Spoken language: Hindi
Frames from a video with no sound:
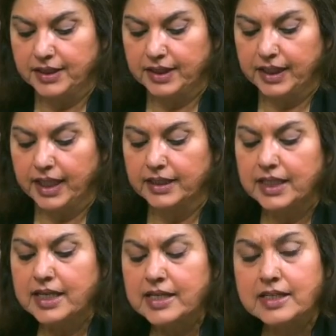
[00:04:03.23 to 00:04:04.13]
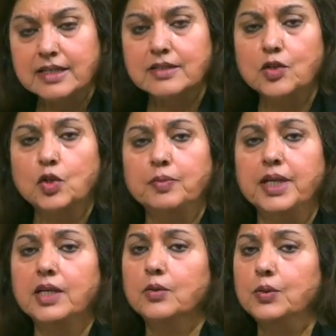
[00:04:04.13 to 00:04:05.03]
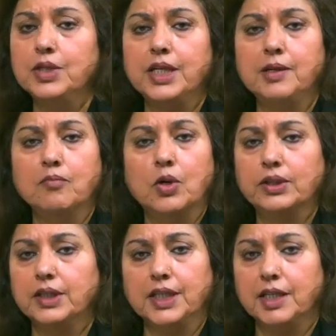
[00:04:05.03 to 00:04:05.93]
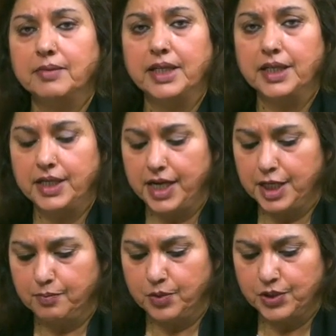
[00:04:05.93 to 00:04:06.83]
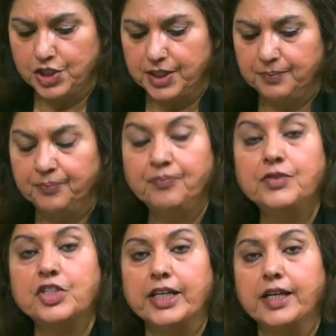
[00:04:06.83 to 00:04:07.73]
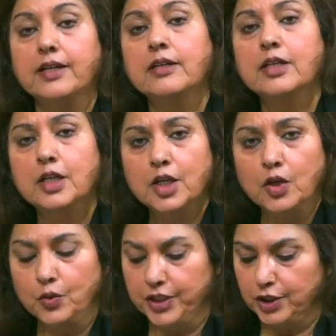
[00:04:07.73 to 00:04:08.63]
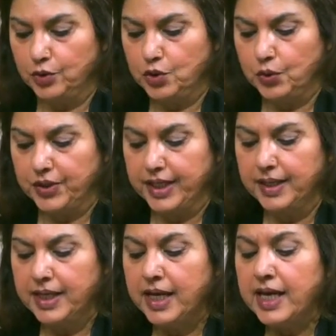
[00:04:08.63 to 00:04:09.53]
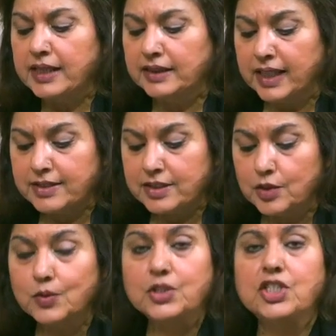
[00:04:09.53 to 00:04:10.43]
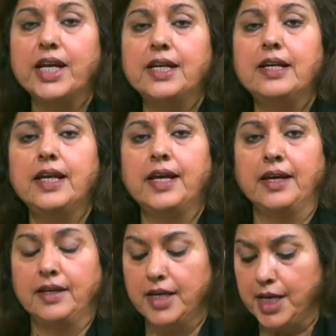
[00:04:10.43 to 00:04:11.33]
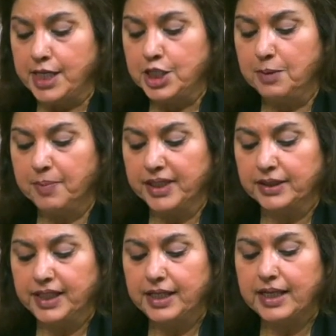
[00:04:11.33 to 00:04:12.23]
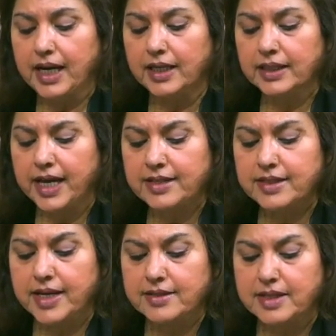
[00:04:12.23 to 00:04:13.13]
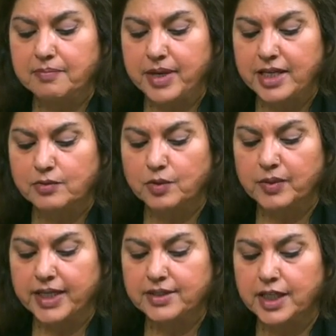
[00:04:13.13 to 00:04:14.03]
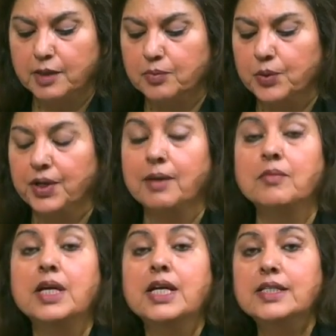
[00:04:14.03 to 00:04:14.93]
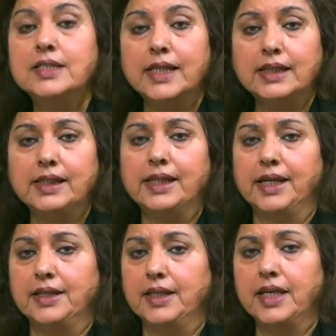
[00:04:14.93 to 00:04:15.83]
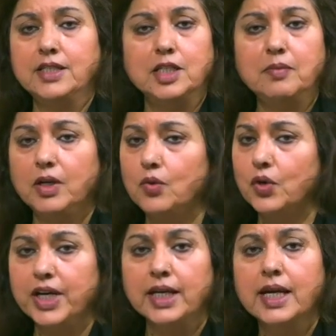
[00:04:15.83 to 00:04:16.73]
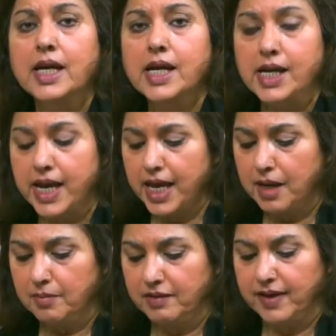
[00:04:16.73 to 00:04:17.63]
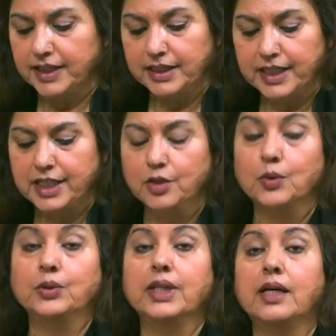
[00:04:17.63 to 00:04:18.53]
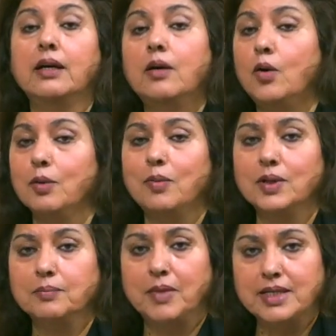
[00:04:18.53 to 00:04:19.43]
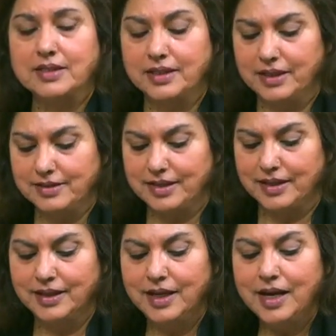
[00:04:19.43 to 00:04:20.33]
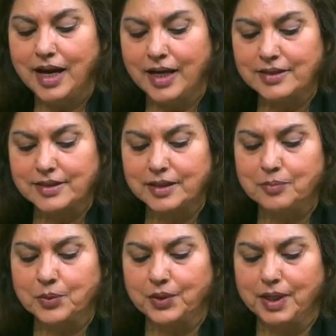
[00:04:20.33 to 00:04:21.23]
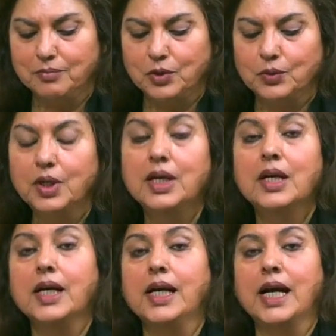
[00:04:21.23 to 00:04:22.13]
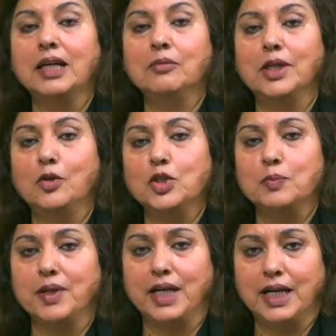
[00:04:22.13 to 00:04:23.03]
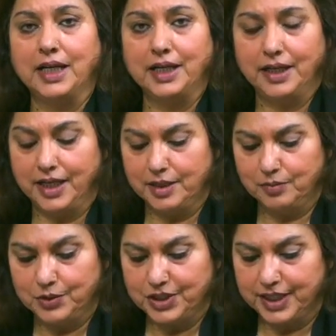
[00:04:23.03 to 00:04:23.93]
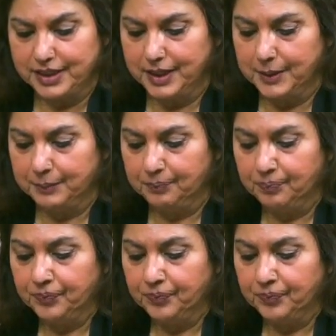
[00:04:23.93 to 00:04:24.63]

इतलात किसी को भी उनकी मौत की खबर नहीं पहुंची चलिए उन्हें तो छोड़िए दसियों चैनल हैं जिन पर दिन रात ऐसे ऐसे बहस मुबासे के प्रोग्राम चलते रहते हैं जिनमें कोई नया मवाद नहीं होता और बहुत माजरत के साथ अक्सर प्रोग्राम तो गालम गलोच पर आकर ख़त्म हो जाते हैं